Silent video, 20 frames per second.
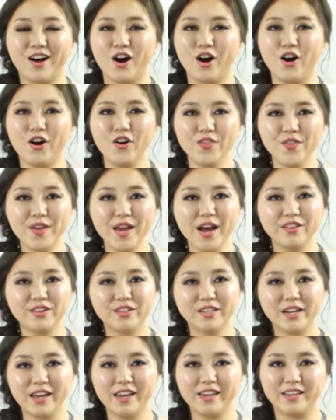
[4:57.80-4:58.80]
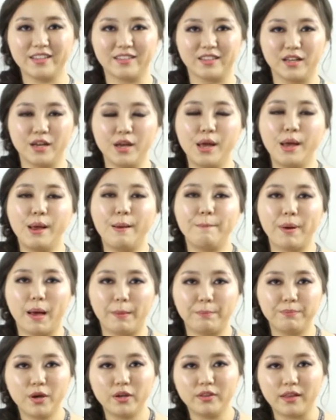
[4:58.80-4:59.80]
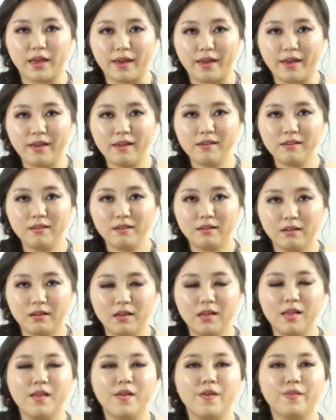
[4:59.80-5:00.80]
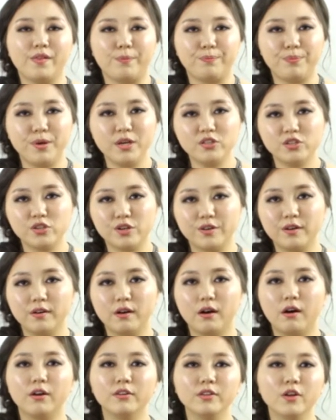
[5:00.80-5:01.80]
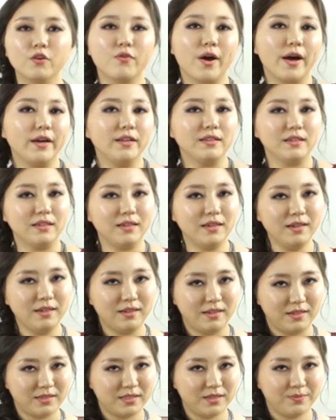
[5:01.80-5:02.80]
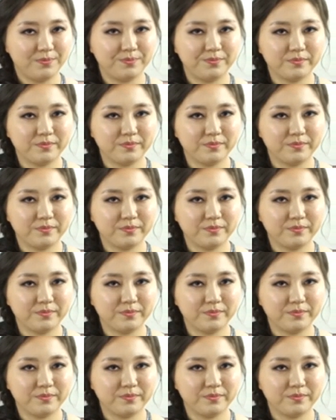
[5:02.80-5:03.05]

on the other hand 반면에 the picture on the right is